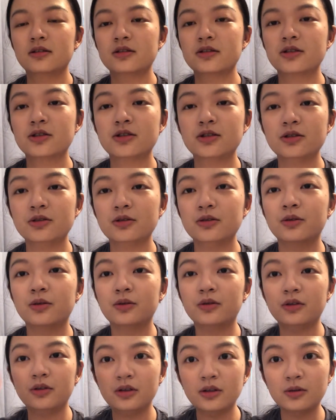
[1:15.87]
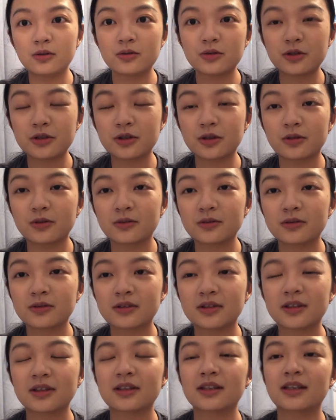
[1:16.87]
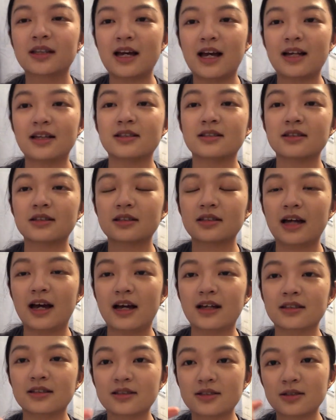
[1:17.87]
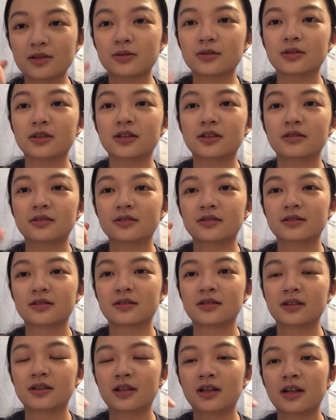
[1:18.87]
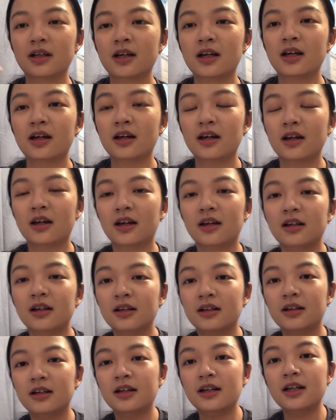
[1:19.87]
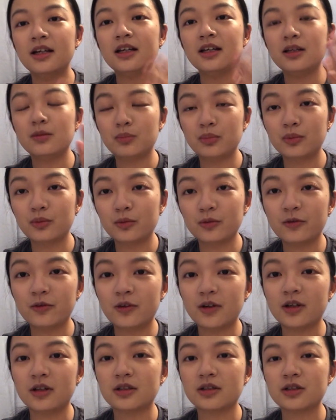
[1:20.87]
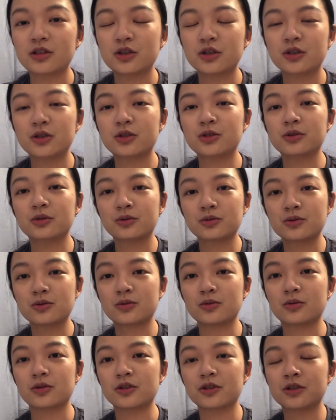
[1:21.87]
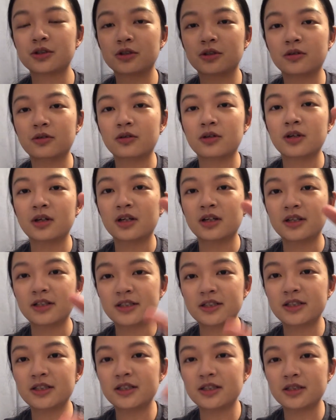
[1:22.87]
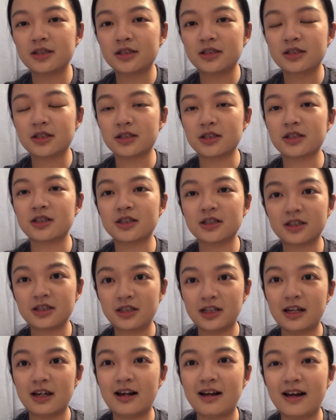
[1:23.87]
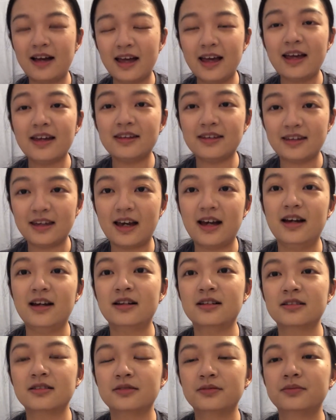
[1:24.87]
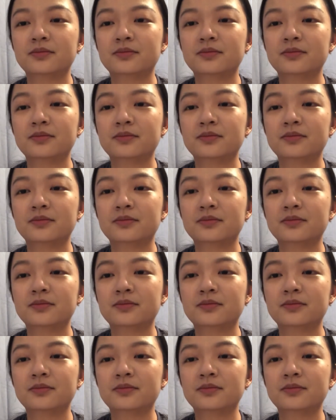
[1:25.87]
是用右手弹弹奏的，另一部分是用左手是只是这样按压